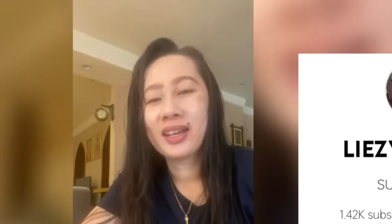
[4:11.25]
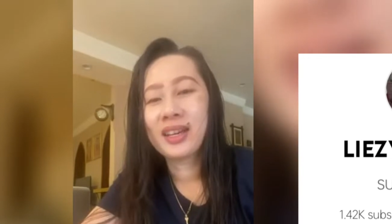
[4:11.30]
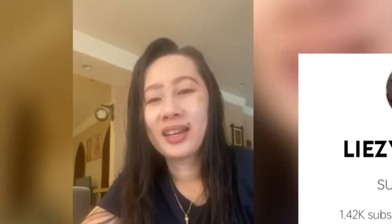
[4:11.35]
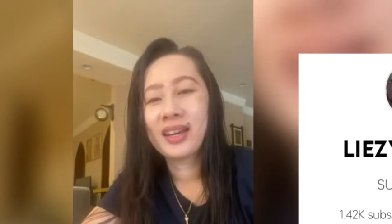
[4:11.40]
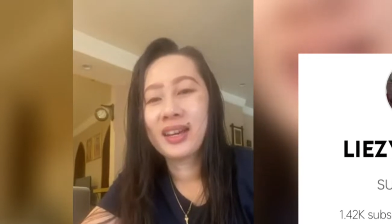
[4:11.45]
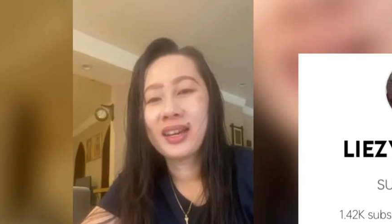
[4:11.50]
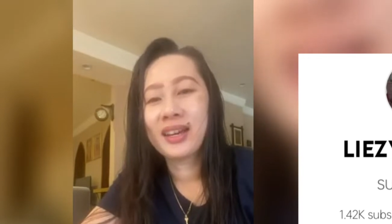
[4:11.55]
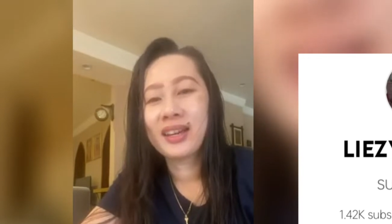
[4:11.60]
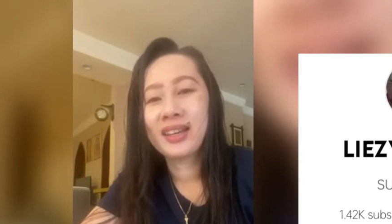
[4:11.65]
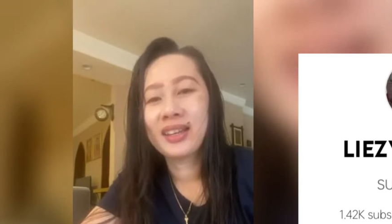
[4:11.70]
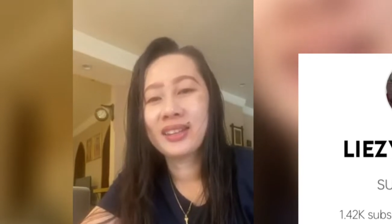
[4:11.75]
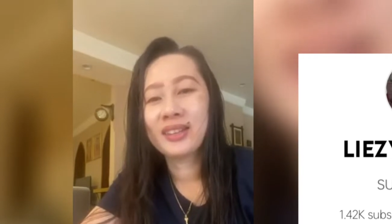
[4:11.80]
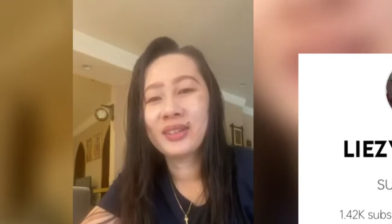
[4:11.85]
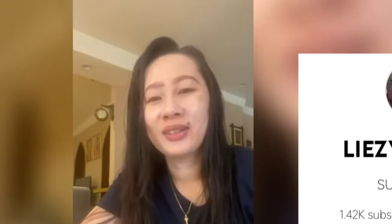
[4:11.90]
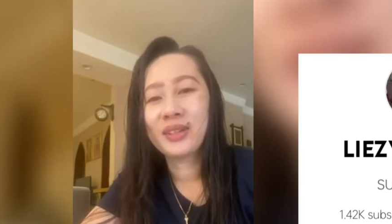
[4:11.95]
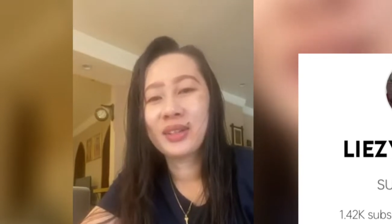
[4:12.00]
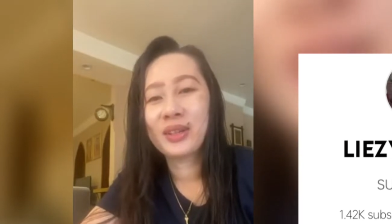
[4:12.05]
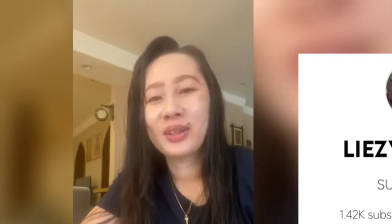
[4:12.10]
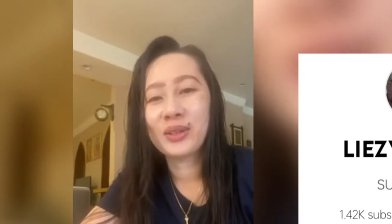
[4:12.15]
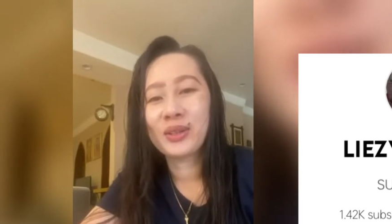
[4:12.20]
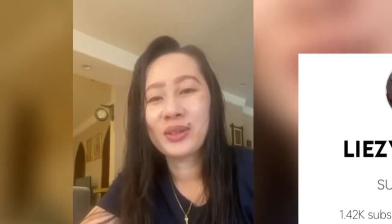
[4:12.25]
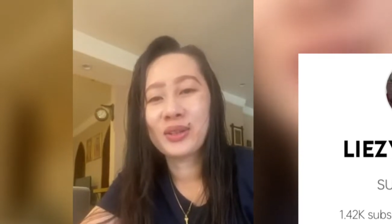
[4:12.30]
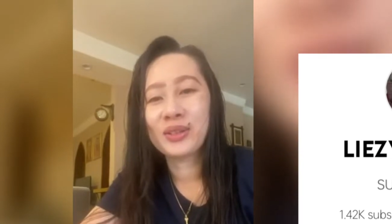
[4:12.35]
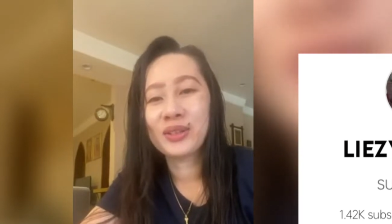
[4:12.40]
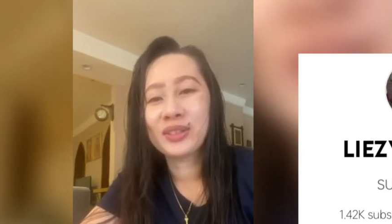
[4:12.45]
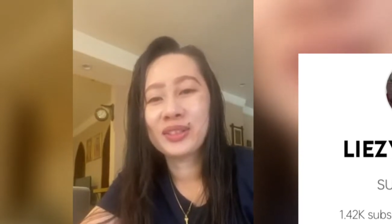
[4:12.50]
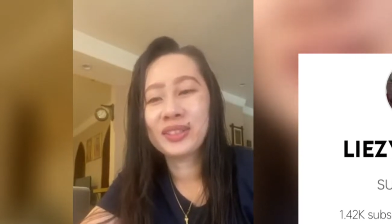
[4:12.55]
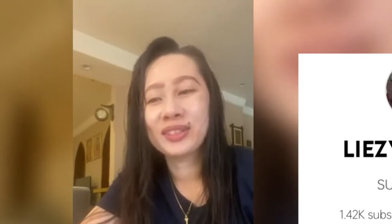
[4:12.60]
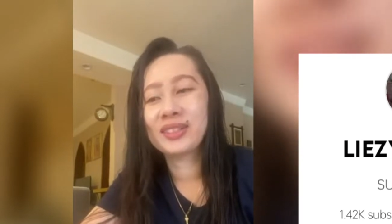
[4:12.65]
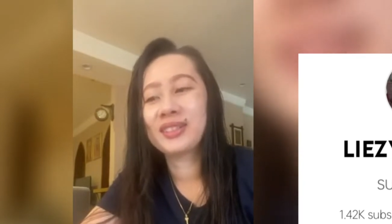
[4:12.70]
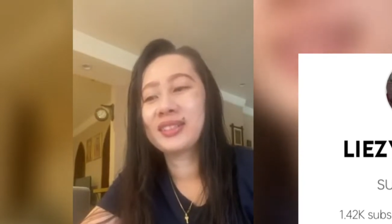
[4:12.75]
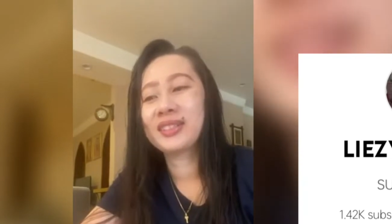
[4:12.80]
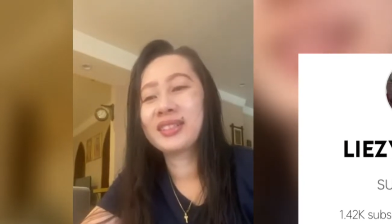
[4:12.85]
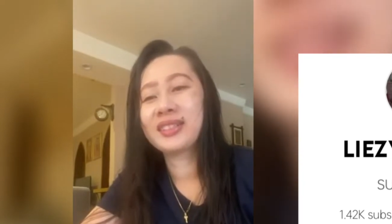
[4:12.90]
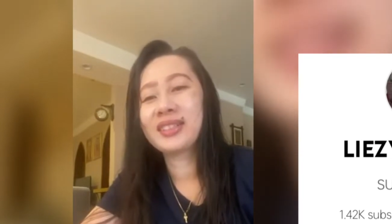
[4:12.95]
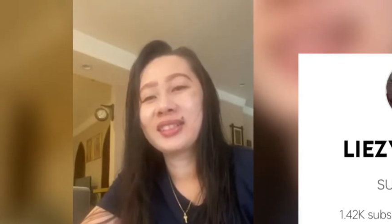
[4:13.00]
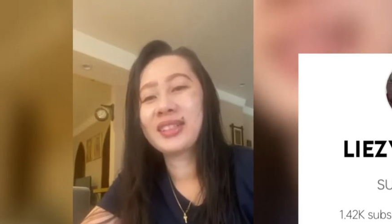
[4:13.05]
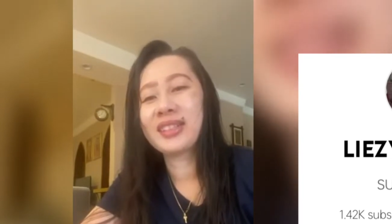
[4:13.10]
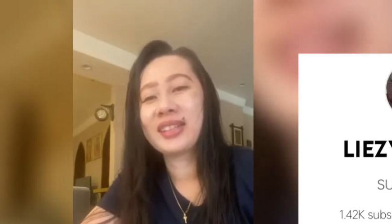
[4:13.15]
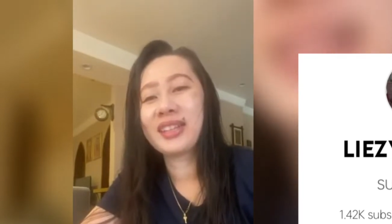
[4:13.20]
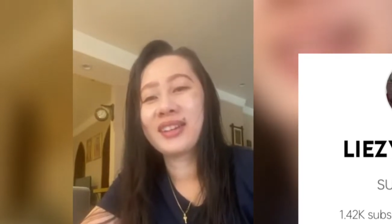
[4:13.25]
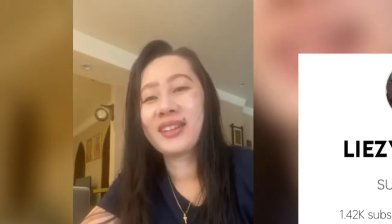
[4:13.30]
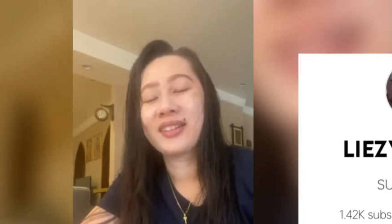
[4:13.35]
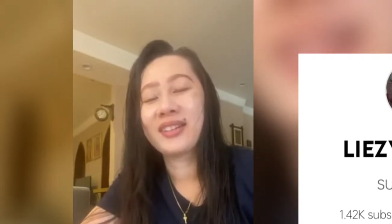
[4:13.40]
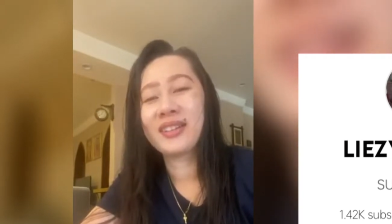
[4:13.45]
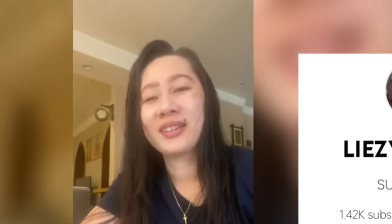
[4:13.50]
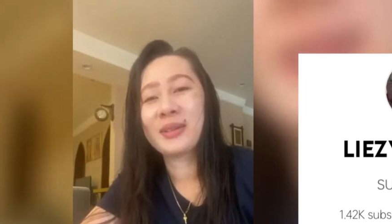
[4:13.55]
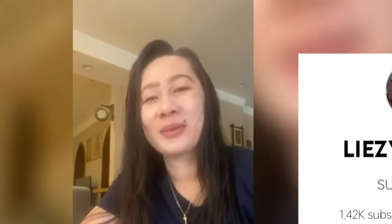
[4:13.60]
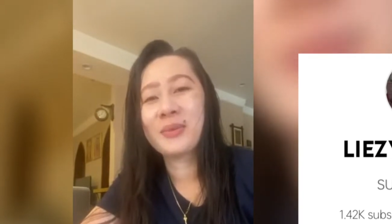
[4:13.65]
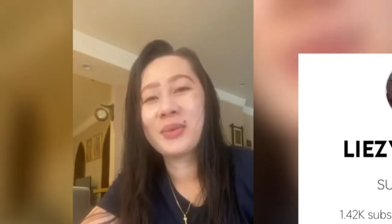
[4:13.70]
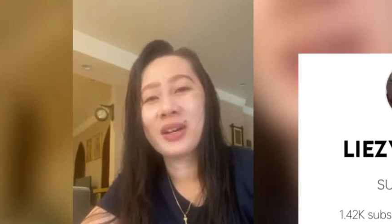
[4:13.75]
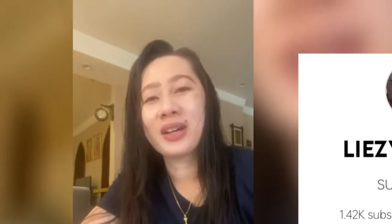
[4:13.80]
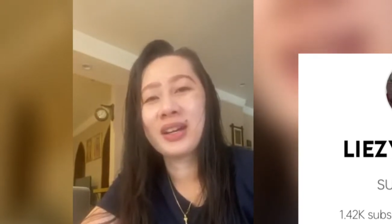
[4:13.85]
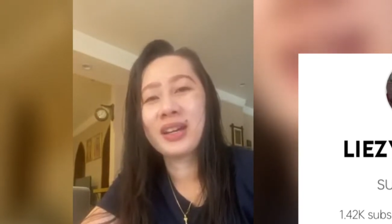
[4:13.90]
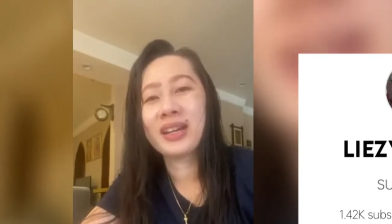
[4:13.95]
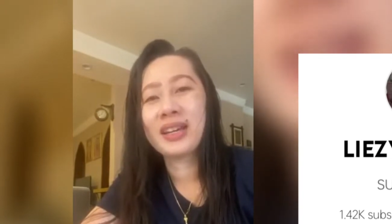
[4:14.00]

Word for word: ah, ito na yon ah, ba diba?